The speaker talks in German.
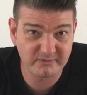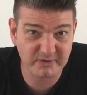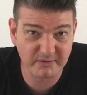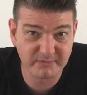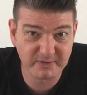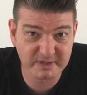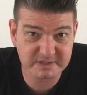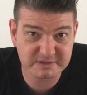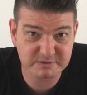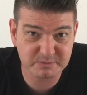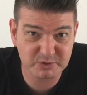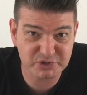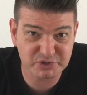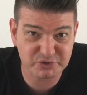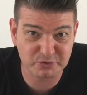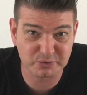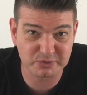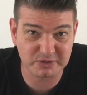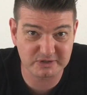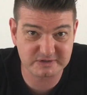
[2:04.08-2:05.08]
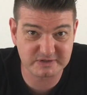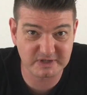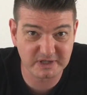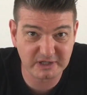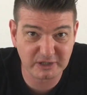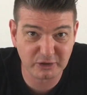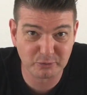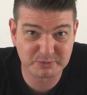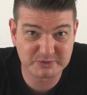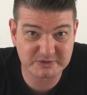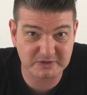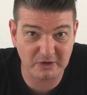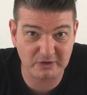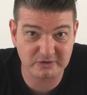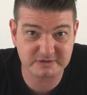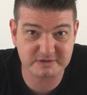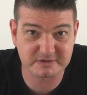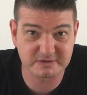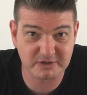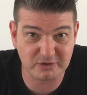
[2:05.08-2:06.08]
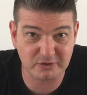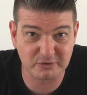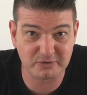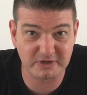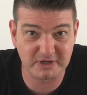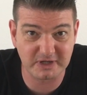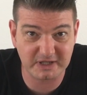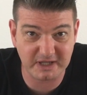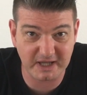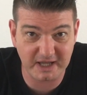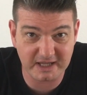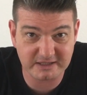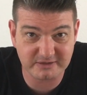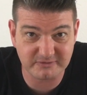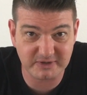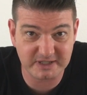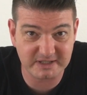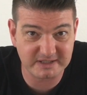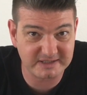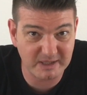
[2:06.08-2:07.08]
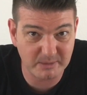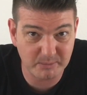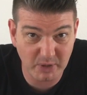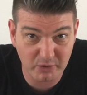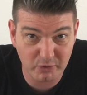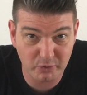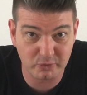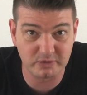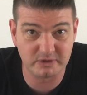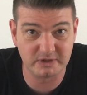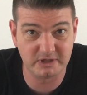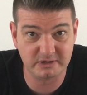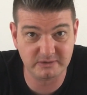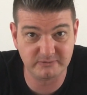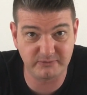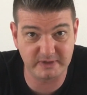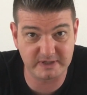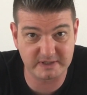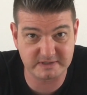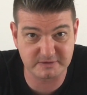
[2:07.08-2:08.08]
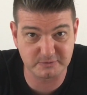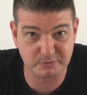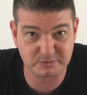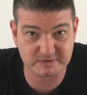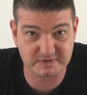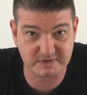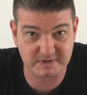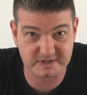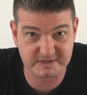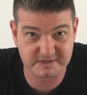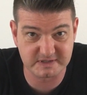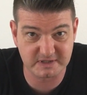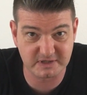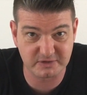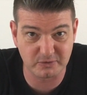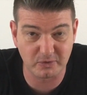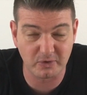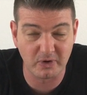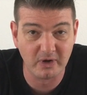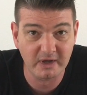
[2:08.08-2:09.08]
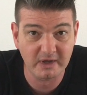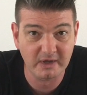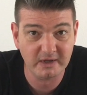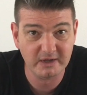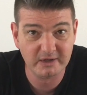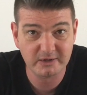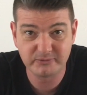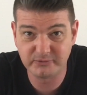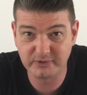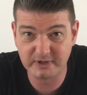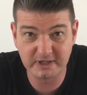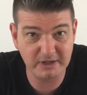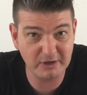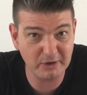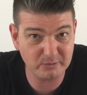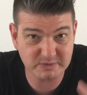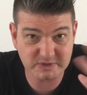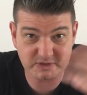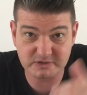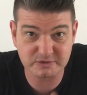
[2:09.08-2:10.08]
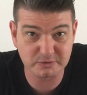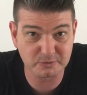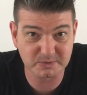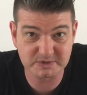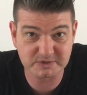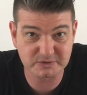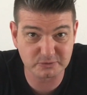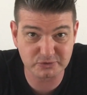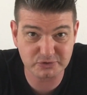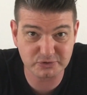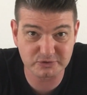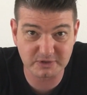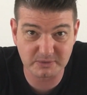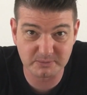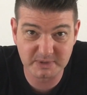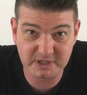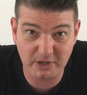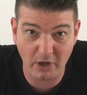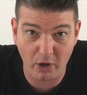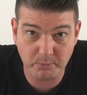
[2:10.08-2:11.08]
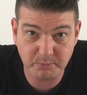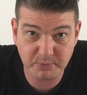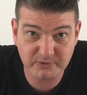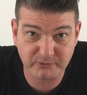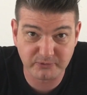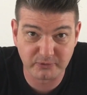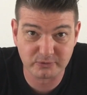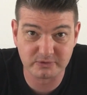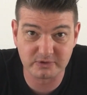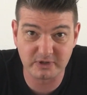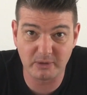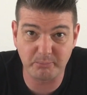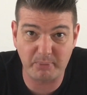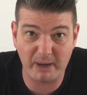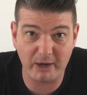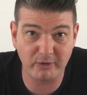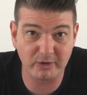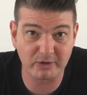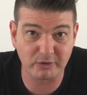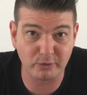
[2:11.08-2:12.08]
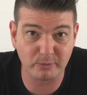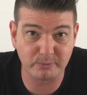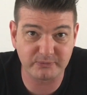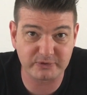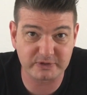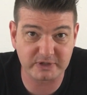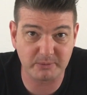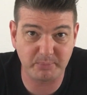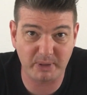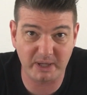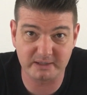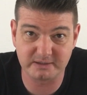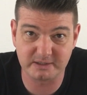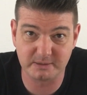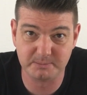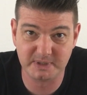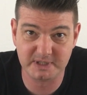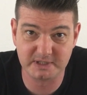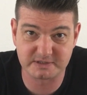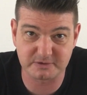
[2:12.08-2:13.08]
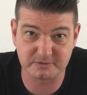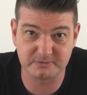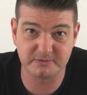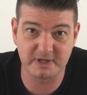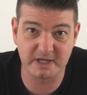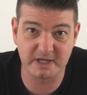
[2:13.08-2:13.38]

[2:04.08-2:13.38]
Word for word: Wir wissen schon, dass in Clubs tanzen gerade nicht geht wegen dem erhöhten Infektionsrisiko. Viele haben sich sowieso schon damit abgefunden, ein Bauernopfer der Pandemie zu